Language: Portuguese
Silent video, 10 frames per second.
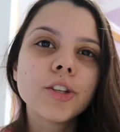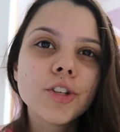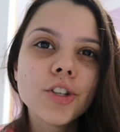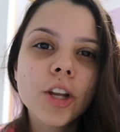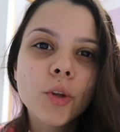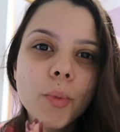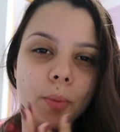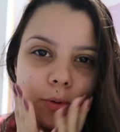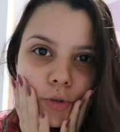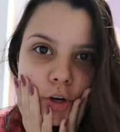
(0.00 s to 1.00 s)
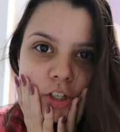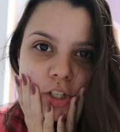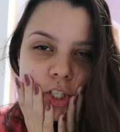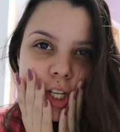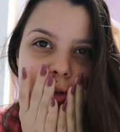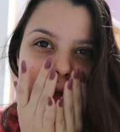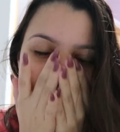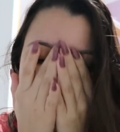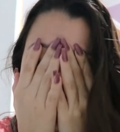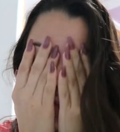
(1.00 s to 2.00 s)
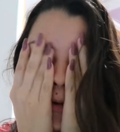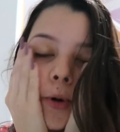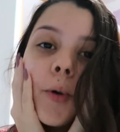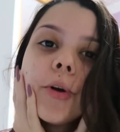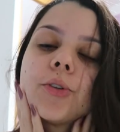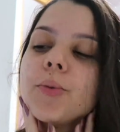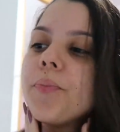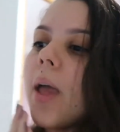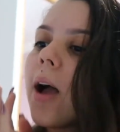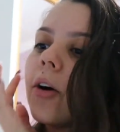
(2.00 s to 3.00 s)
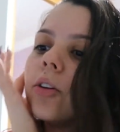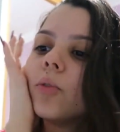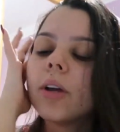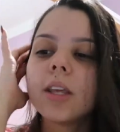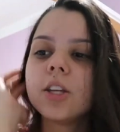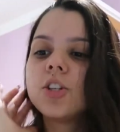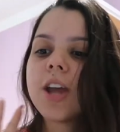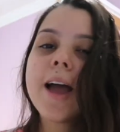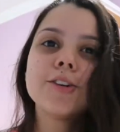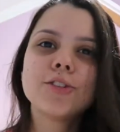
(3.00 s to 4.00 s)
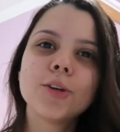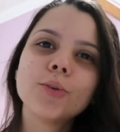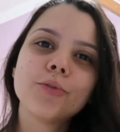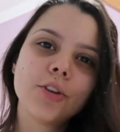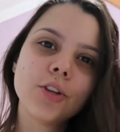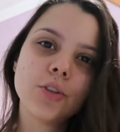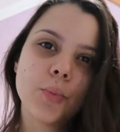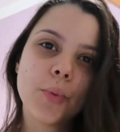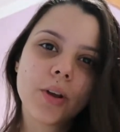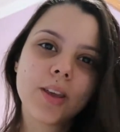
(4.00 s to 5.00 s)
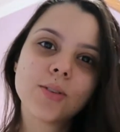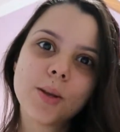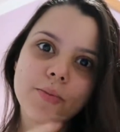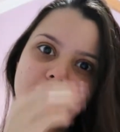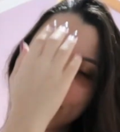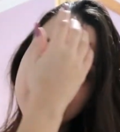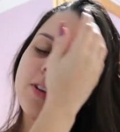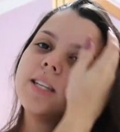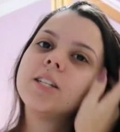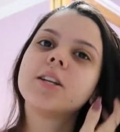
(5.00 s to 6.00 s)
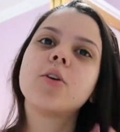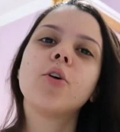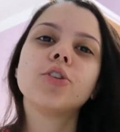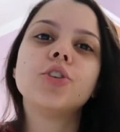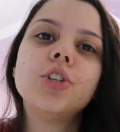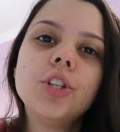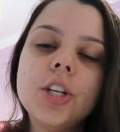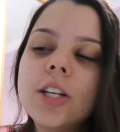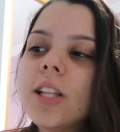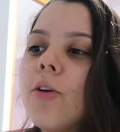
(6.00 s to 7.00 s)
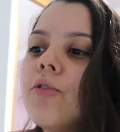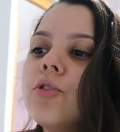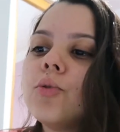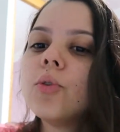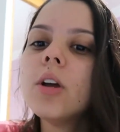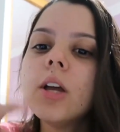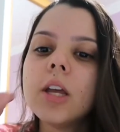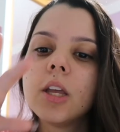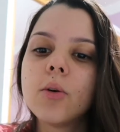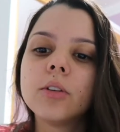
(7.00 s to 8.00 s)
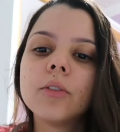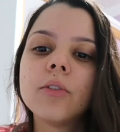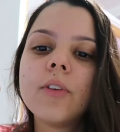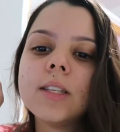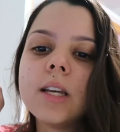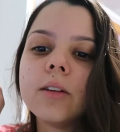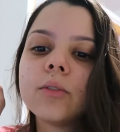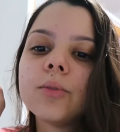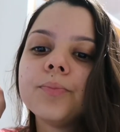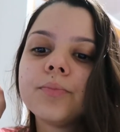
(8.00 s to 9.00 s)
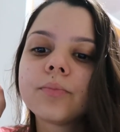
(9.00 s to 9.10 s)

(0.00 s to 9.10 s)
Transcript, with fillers: gente, já tomei meu shotzinho, já olhei meu rosto. Agora eu tô aqui já editando o vídeo, porque eu sempre falo com vocês, né, que eu gosto de editar o vídeo enquanto eu vou fazendo.